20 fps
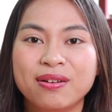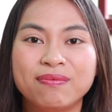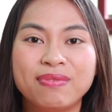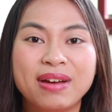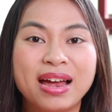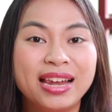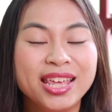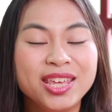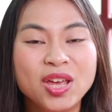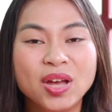
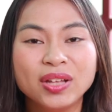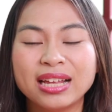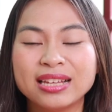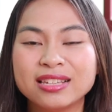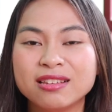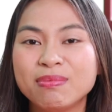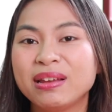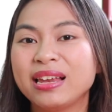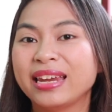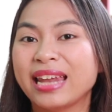Và lý do tại
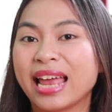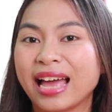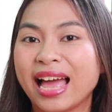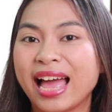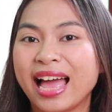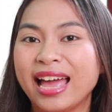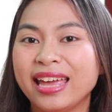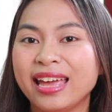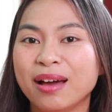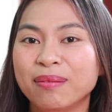sao mình lại đặt
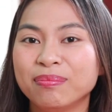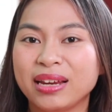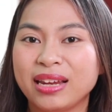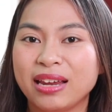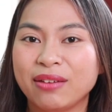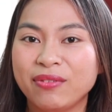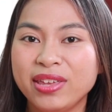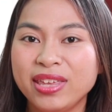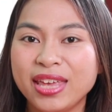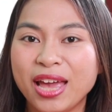hai âm này
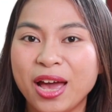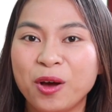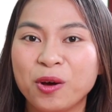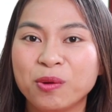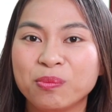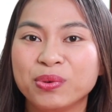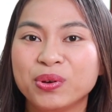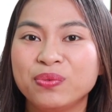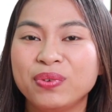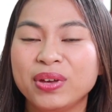lại với
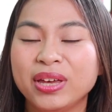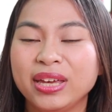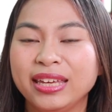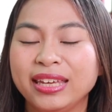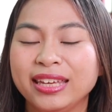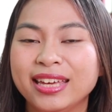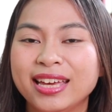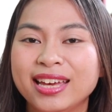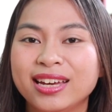nhau bởi vì